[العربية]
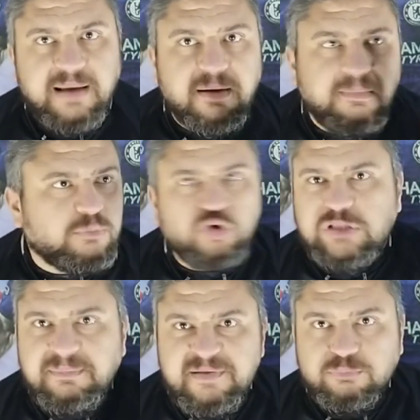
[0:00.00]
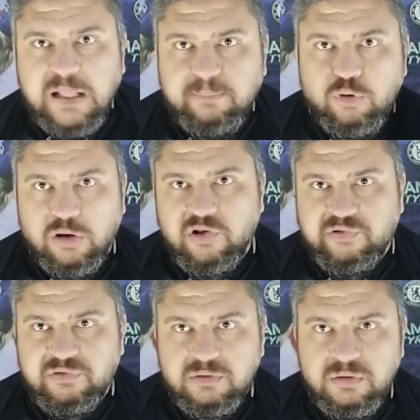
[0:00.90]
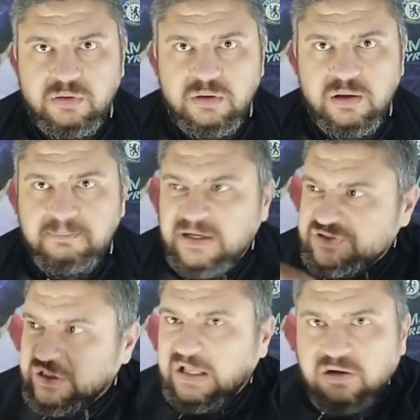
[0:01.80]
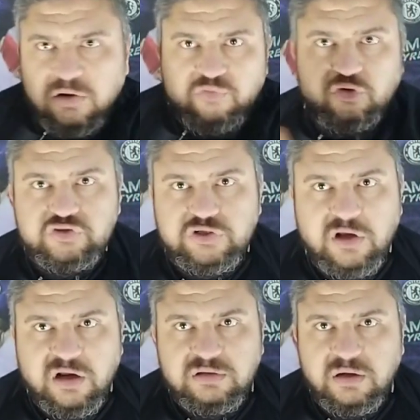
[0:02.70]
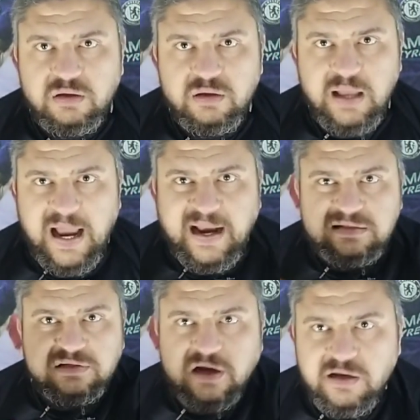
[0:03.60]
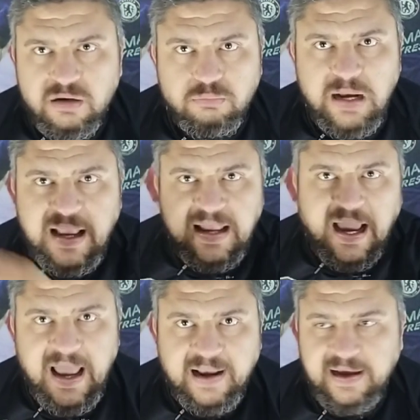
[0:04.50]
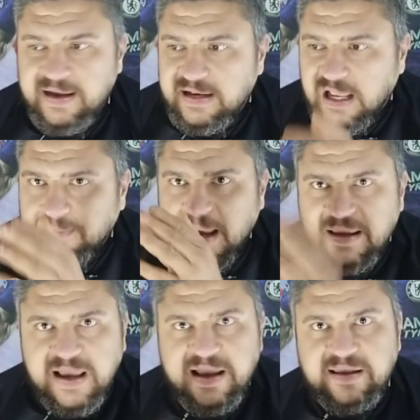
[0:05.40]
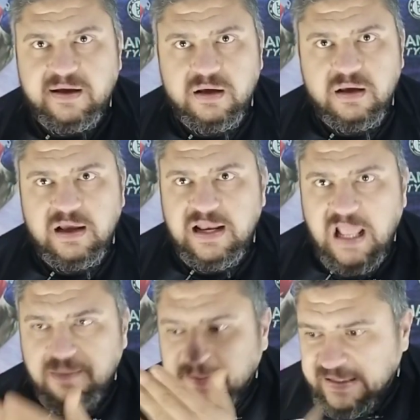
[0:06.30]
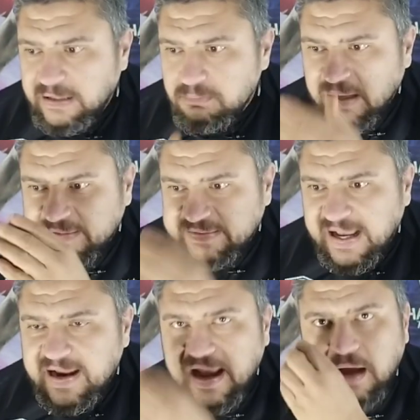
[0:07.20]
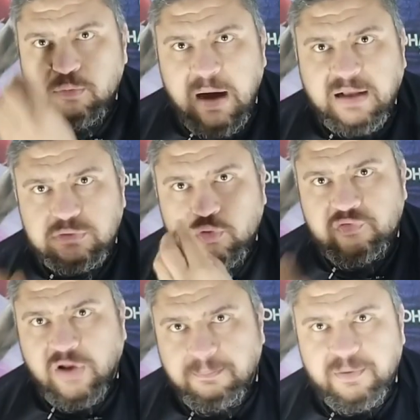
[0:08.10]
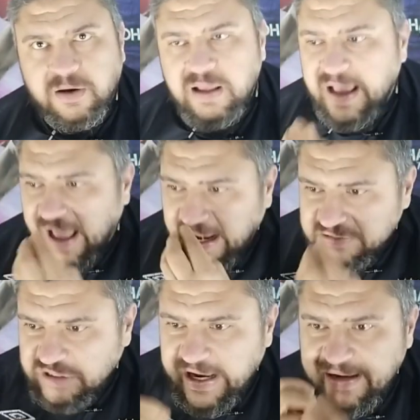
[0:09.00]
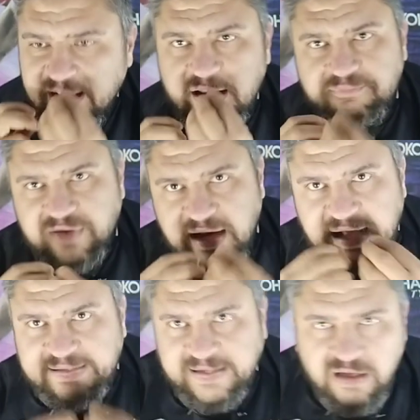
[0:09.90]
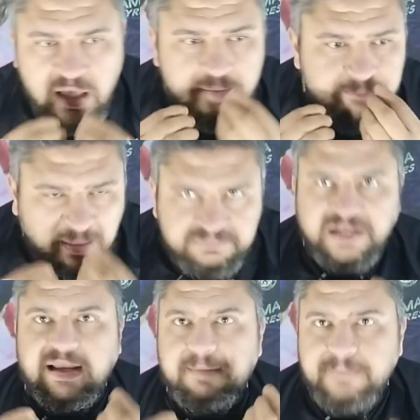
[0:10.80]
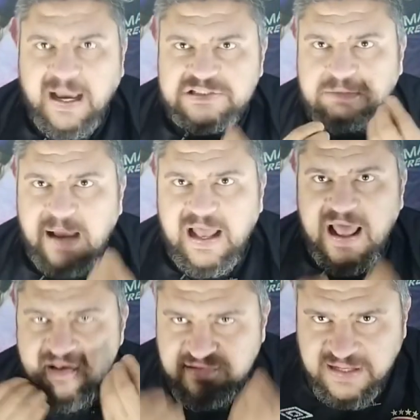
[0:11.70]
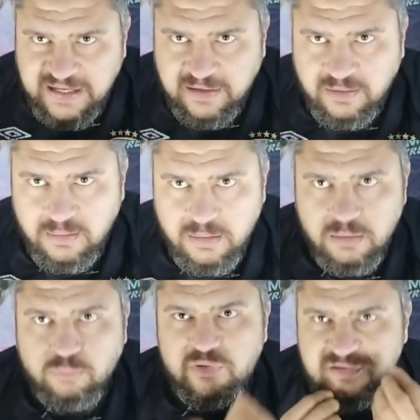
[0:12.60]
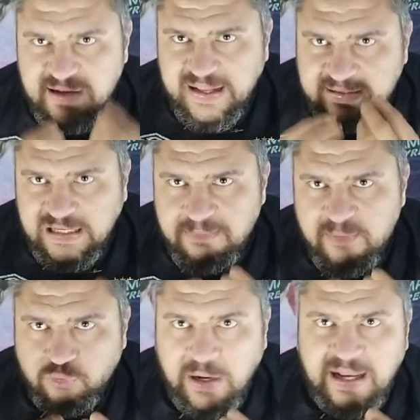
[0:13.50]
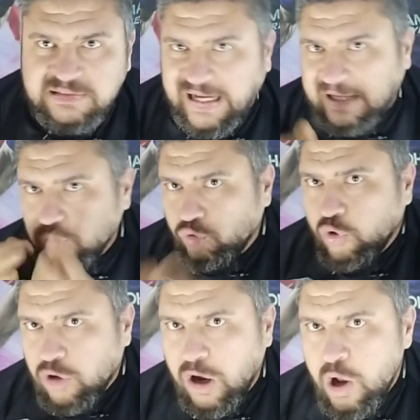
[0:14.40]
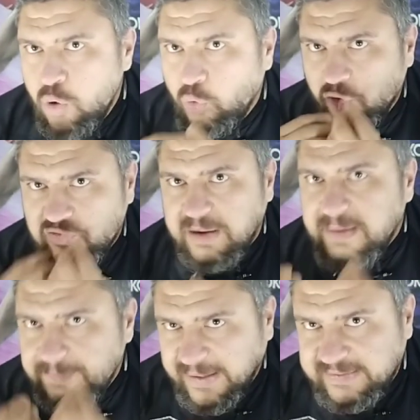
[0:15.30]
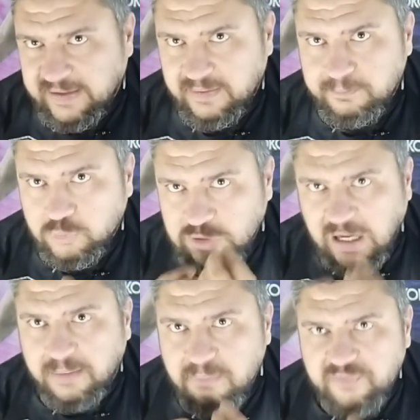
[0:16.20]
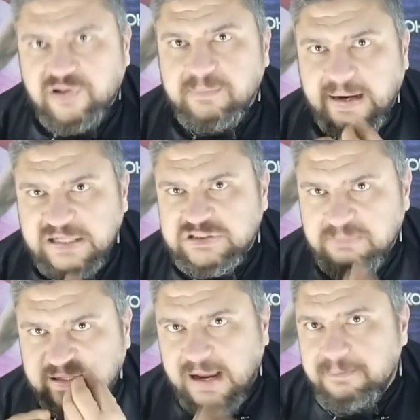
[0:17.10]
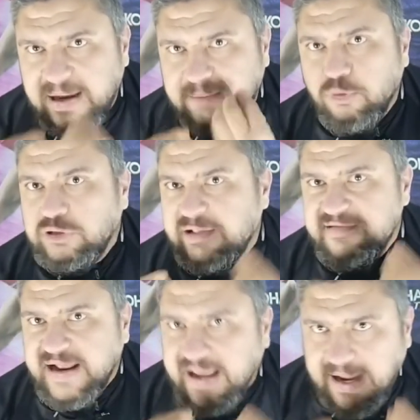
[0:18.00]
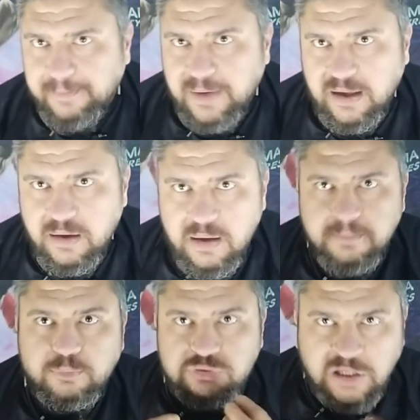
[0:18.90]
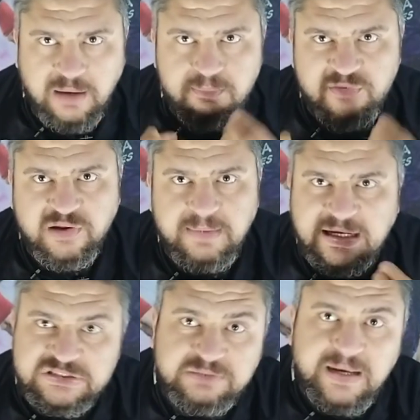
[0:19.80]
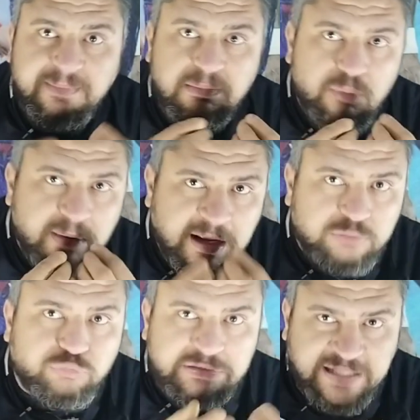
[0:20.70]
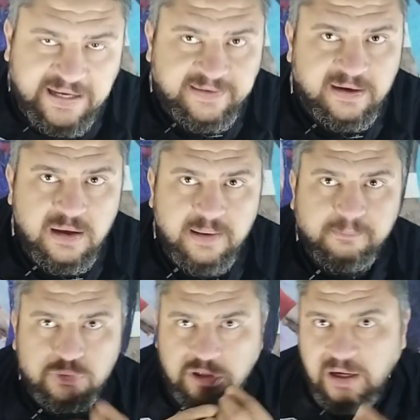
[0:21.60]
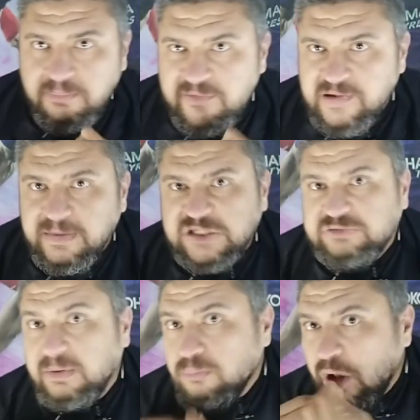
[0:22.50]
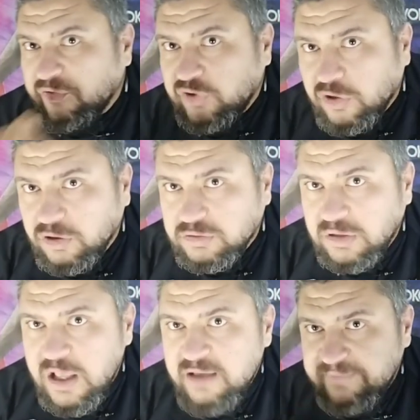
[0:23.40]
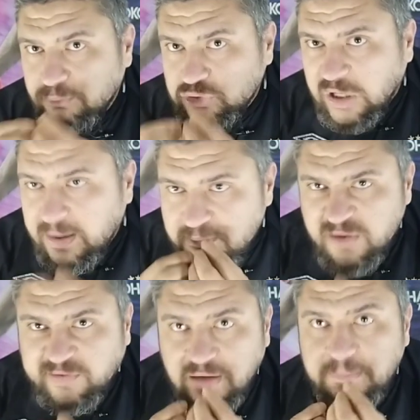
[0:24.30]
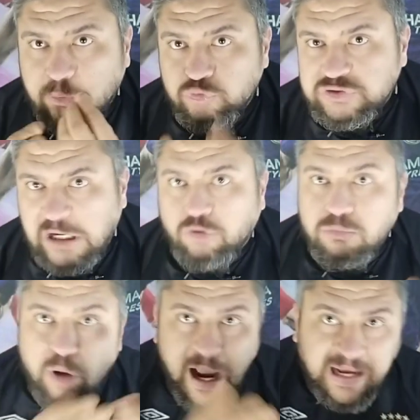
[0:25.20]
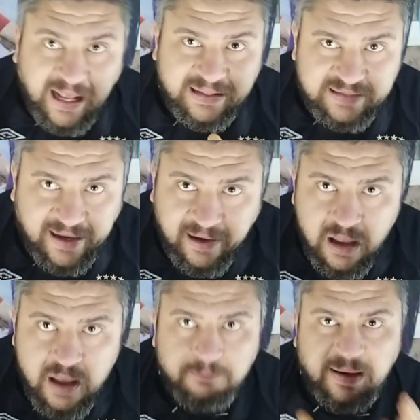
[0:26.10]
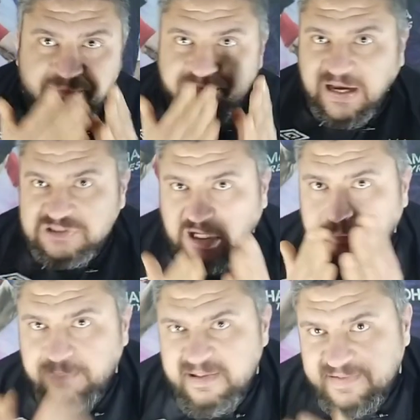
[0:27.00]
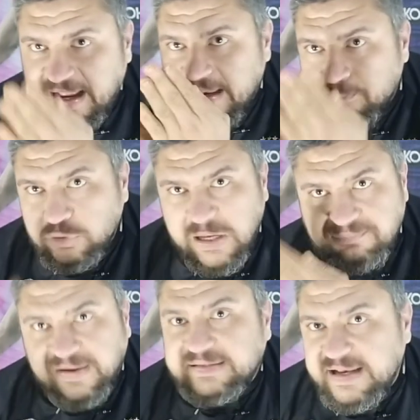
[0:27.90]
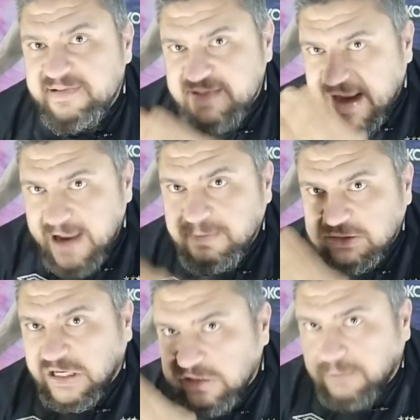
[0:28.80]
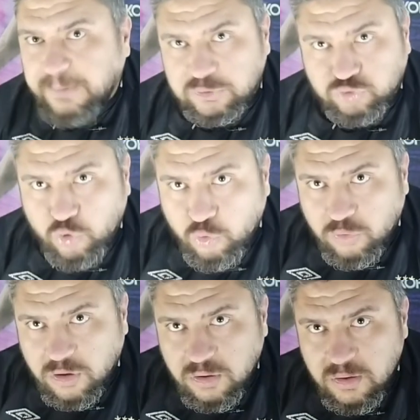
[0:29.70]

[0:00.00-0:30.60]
هي موضوع تلبيس مدرب وخلاص مشيت انا كارلوس كوليش النهارده حاجه هتتغير ولا اي حاجه هي اللعيبه هي هي اللعيبه دي محتاجه وقت وصبر علشان الفرقه دي ما بتتجمعش بقالها سنين والسنين دي مسؤول عليها اتحاد الكوره وحسام البدري منتخب مصر ما كانش بيتجمع لمده سنه كامله منتخب مصر ما كانش بيعمل مباريات وديه منتخب مصر ما كانش بيعمل معسكرات فمنتخب مصر لما يكون شكله مهلهل ده ما ينفعش البسها لمدير فني لسه جاي من 3 4 شهور